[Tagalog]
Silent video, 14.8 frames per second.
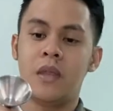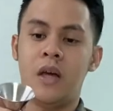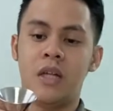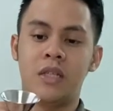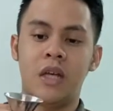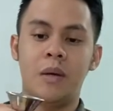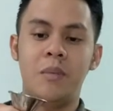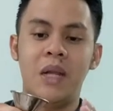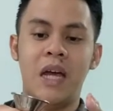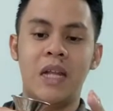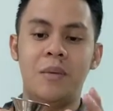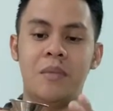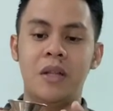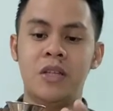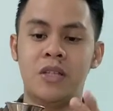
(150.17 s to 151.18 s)
at sa kabila
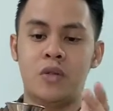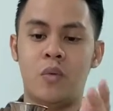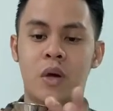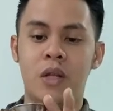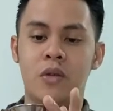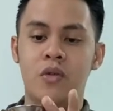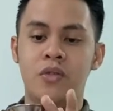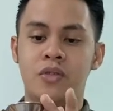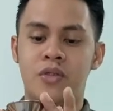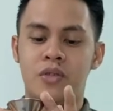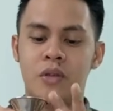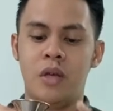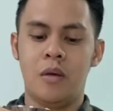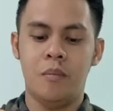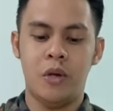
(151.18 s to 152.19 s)
naman is 1 ounce.
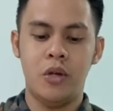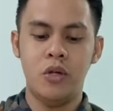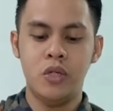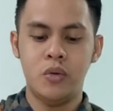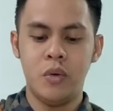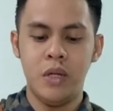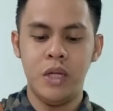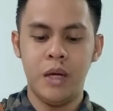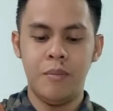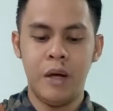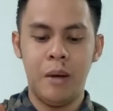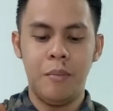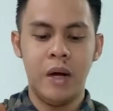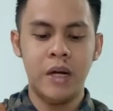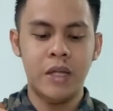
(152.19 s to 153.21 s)
So usually, ang
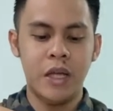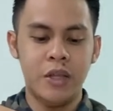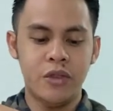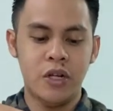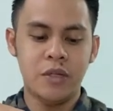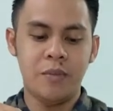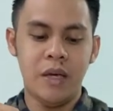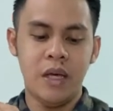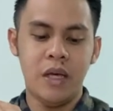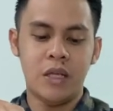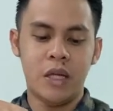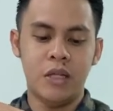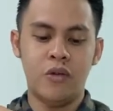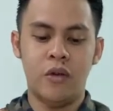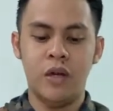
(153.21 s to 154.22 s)
mga bartenders, may
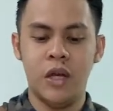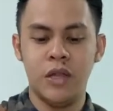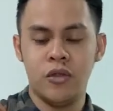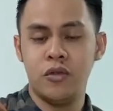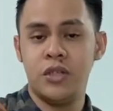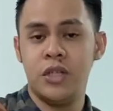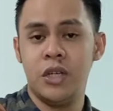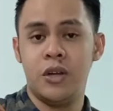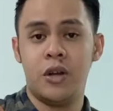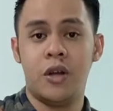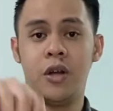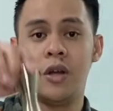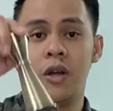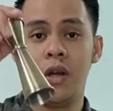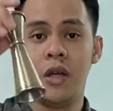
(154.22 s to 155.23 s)
kita nyo ang gantong
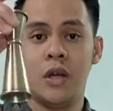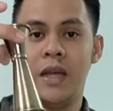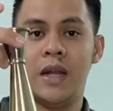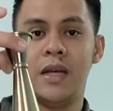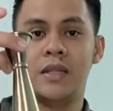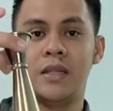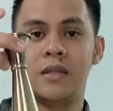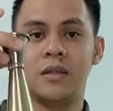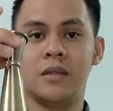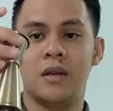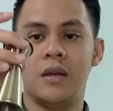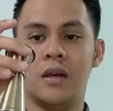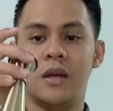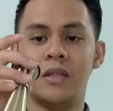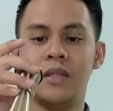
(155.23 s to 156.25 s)
jigger. Dalas.
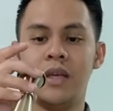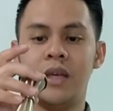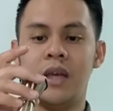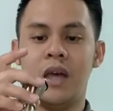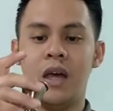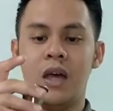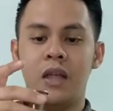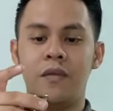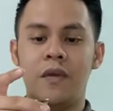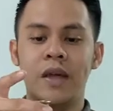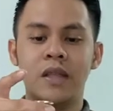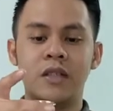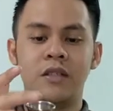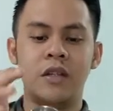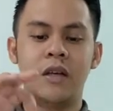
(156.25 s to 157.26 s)
Kasi ang
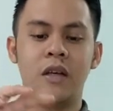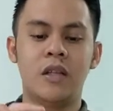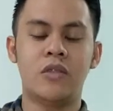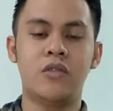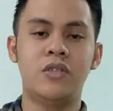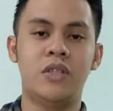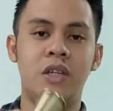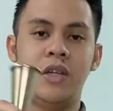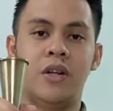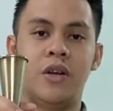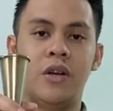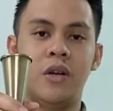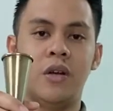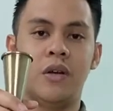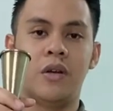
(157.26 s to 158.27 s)
advantage ng gantong
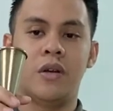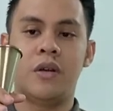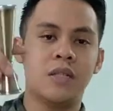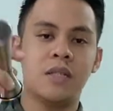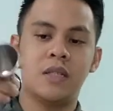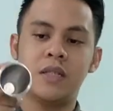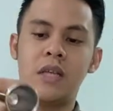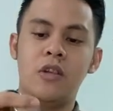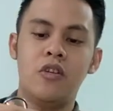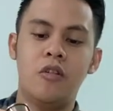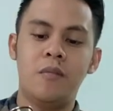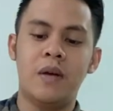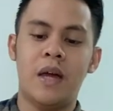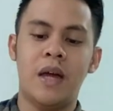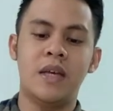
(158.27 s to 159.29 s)
jigger, sa
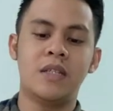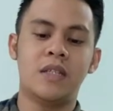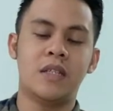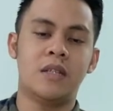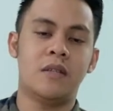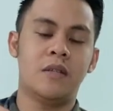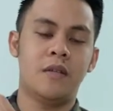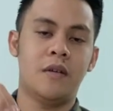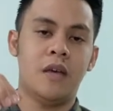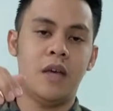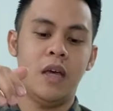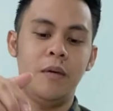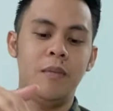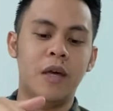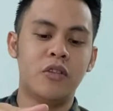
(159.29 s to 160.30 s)
loob guys,
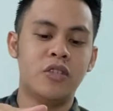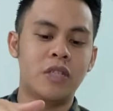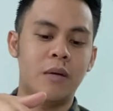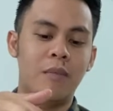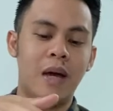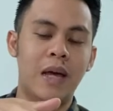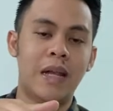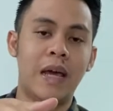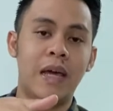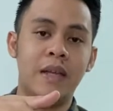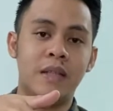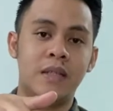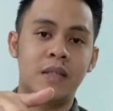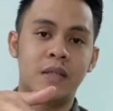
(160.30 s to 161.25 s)
ay meron siyang mga lines. So mga